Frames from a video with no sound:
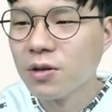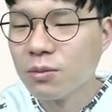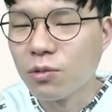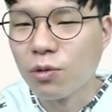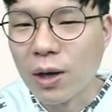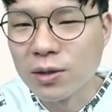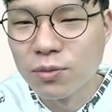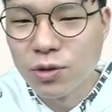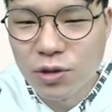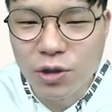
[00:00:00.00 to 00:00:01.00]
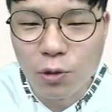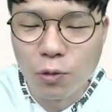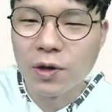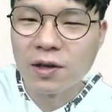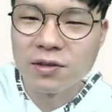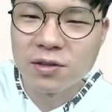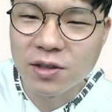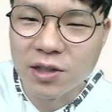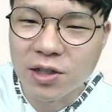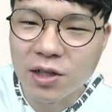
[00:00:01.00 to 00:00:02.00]
뭐 많은 분들이 결혼이라는
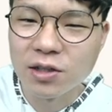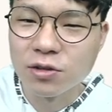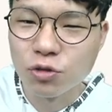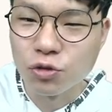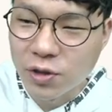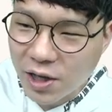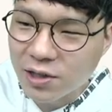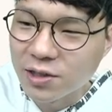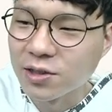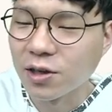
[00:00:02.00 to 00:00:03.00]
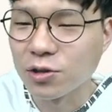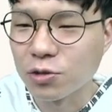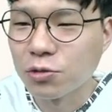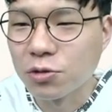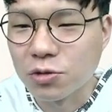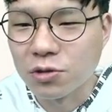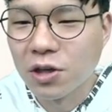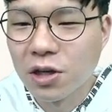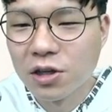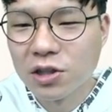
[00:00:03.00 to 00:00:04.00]
굉장히 그 중대한 일을 가지고
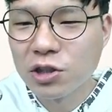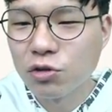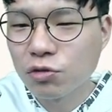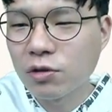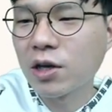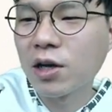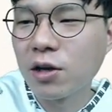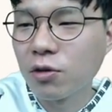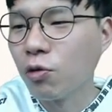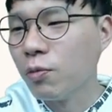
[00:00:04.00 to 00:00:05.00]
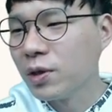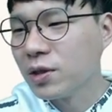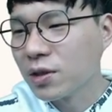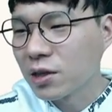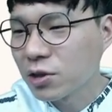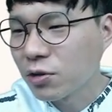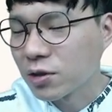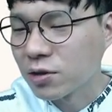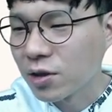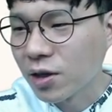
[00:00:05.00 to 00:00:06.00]
신중하게 고민을 하실 것
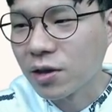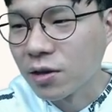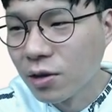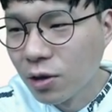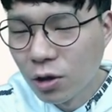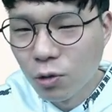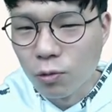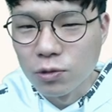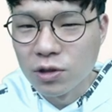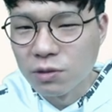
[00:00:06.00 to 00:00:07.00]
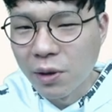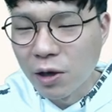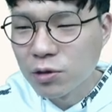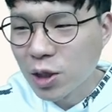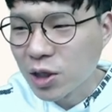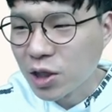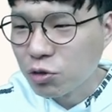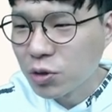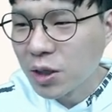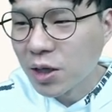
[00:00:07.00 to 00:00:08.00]
같은데 오늘은 그 배우자의
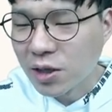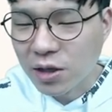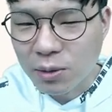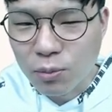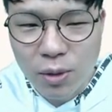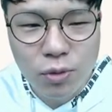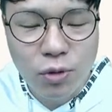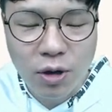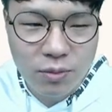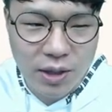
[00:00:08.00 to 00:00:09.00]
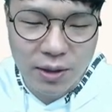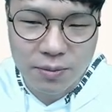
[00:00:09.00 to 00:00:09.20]
기준에 대한 얘기를 한번 해보려고 합니다.